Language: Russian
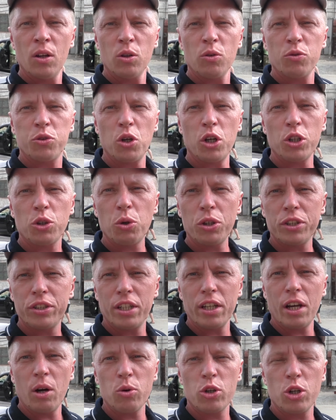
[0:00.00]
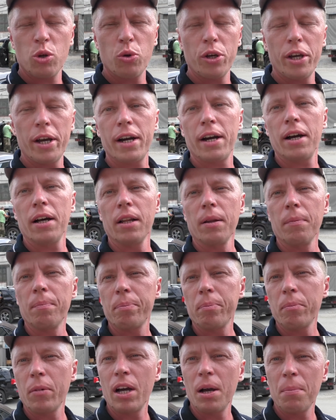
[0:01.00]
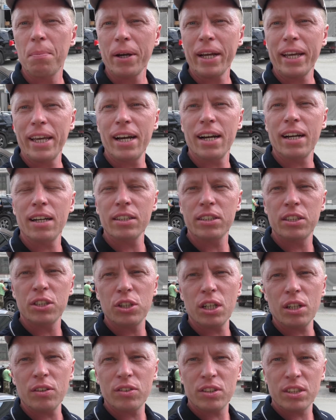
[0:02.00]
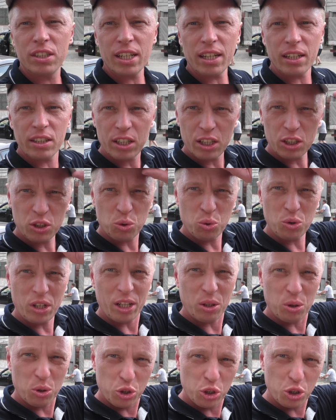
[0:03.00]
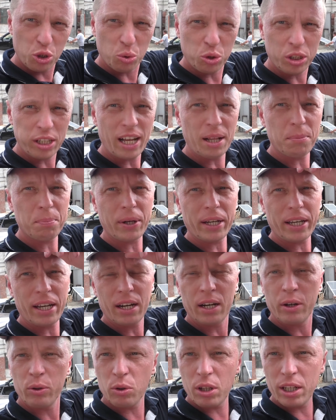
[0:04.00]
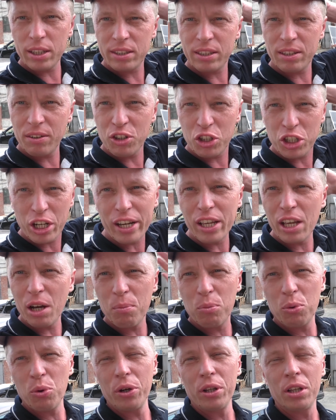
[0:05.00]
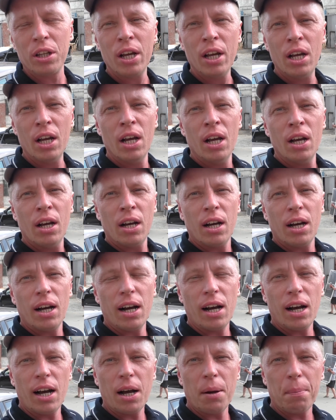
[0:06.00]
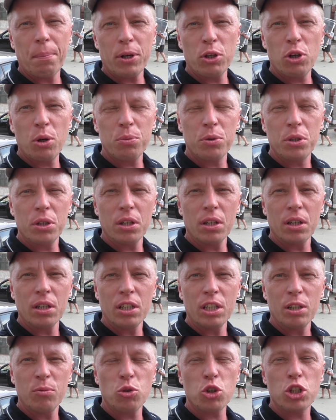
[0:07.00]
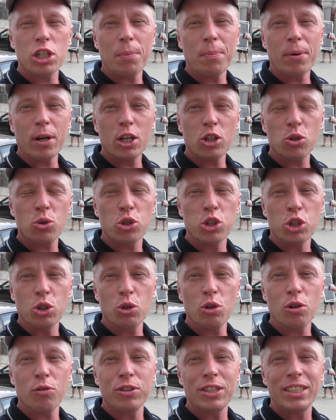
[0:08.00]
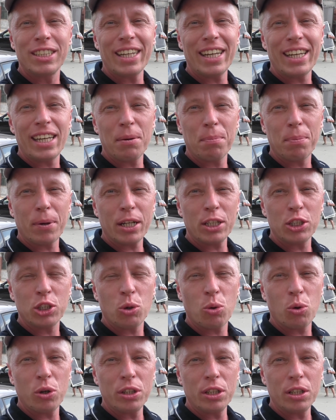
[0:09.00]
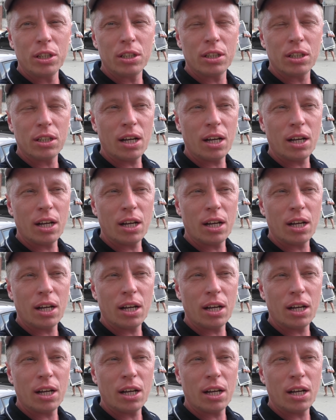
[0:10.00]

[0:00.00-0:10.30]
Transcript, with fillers: Ну все, от Кости я уже уехал. А, приехал сейчас в цех. Сейчас сюда должен Руслан приехать. У нас совещание будет. А, пойдемте немножко покажу, что в цехе происходит.